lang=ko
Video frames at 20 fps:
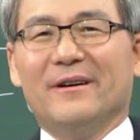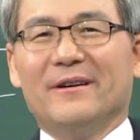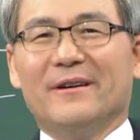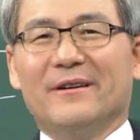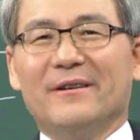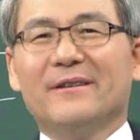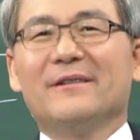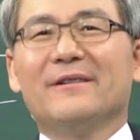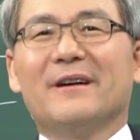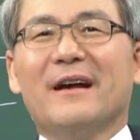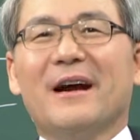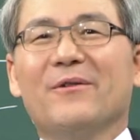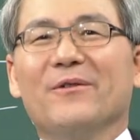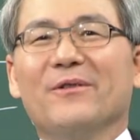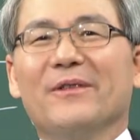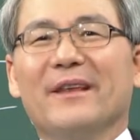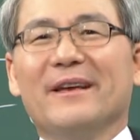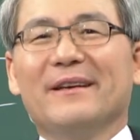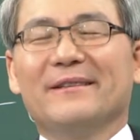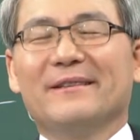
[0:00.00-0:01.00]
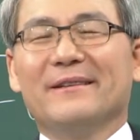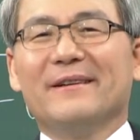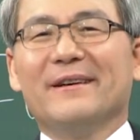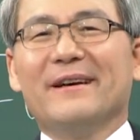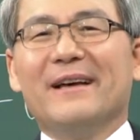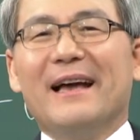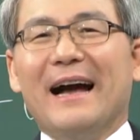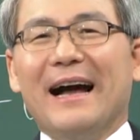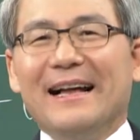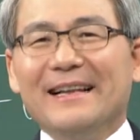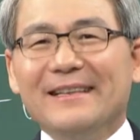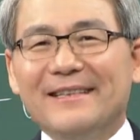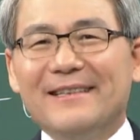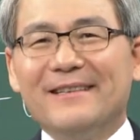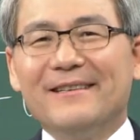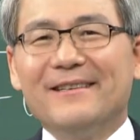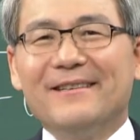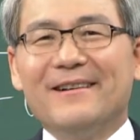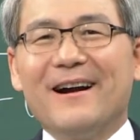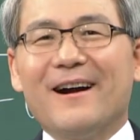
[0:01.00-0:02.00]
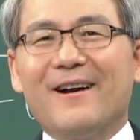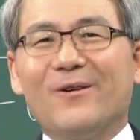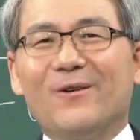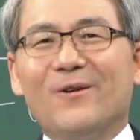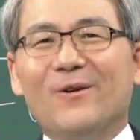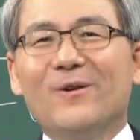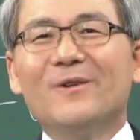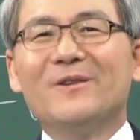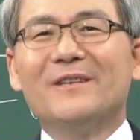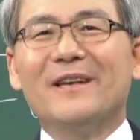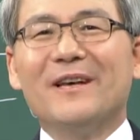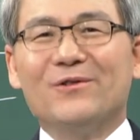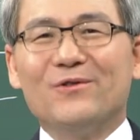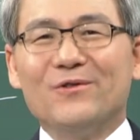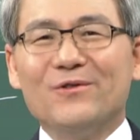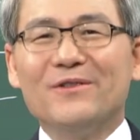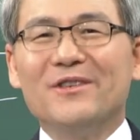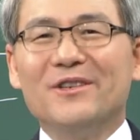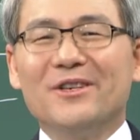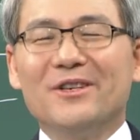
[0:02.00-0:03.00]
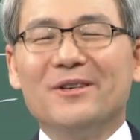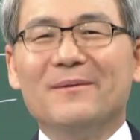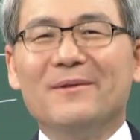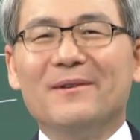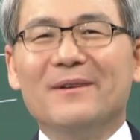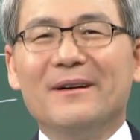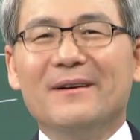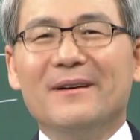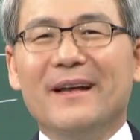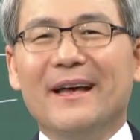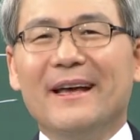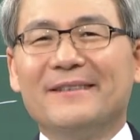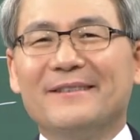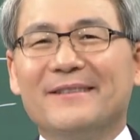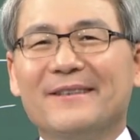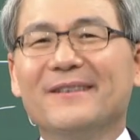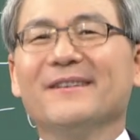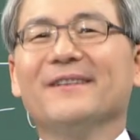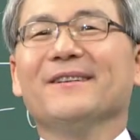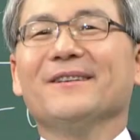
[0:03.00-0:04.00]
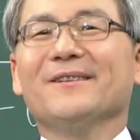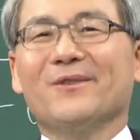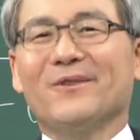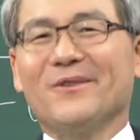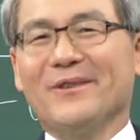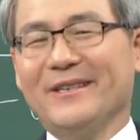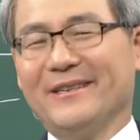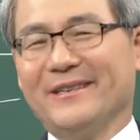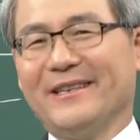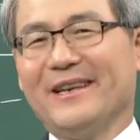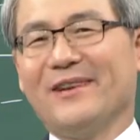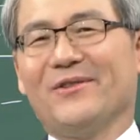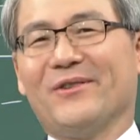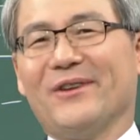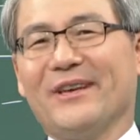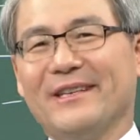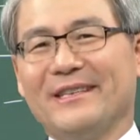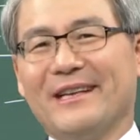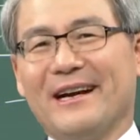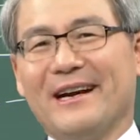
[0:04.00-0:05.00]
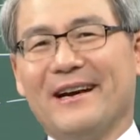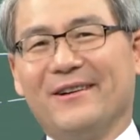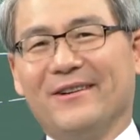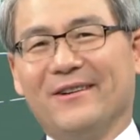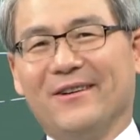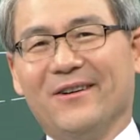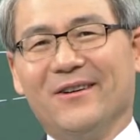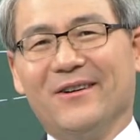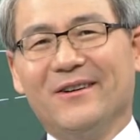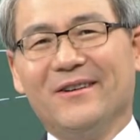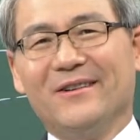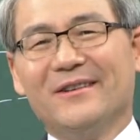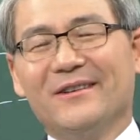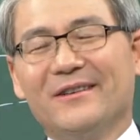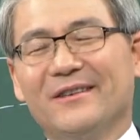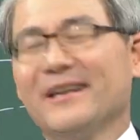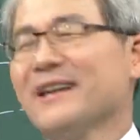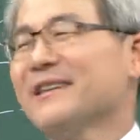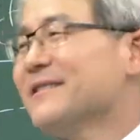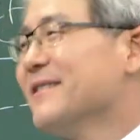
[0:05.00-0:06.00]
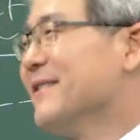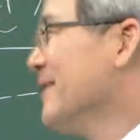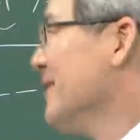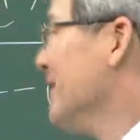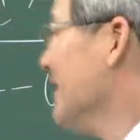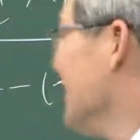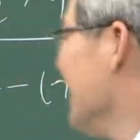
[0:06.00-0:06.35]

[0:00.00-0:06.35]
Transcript: 그 가운데에서 안식을 갖고 재충전을 해서 또 일을 새롭게 시작하는 거. 그렇게 해서